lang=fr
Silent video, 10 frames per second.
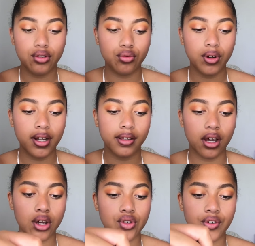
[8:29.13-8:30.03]
Du coup à
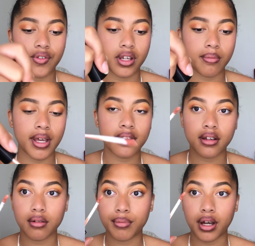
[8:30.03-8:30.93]
l'intérieur je vais venir
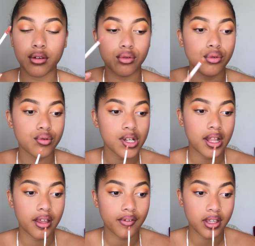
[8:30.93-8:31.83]
mettre ben, le rouge à
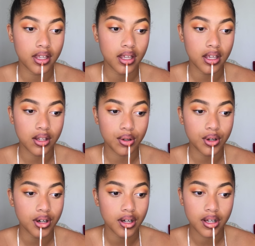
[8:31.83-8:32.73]
lèvres qui est
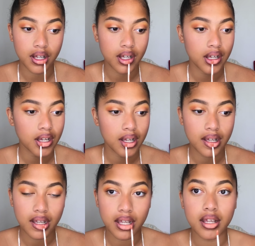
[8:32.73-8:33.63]
genre
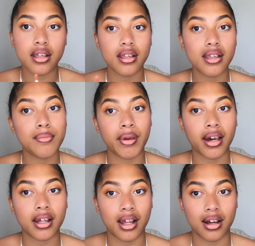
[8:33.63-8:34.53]

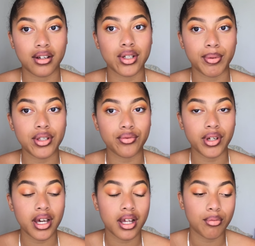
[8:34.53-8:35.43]
hyper clair. Je sais pas si vous
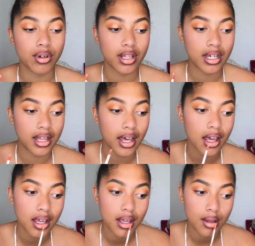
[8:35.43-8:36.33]
voyez à quel point il est clair.
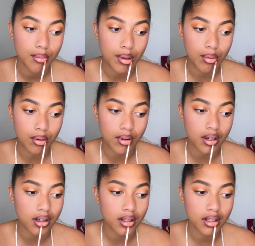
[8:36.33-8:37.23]
Mais bon on va
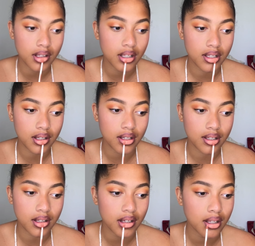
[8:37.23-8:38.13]
quand même tester
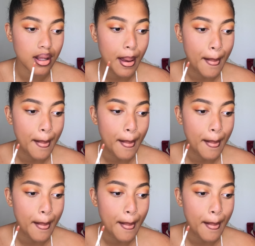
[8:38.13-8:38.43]
ensemble.